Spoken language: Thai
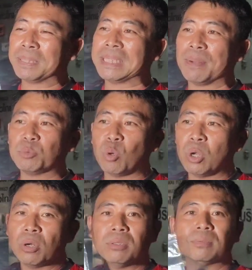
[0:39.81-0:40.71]
ประจำตัว
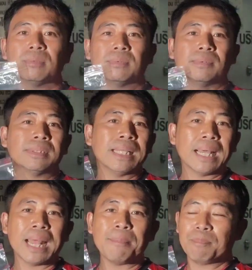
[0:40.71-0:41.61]
รถ
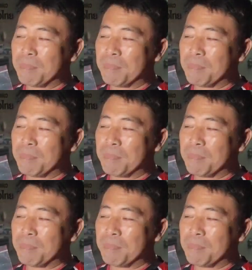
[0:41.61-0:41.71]
นะครับ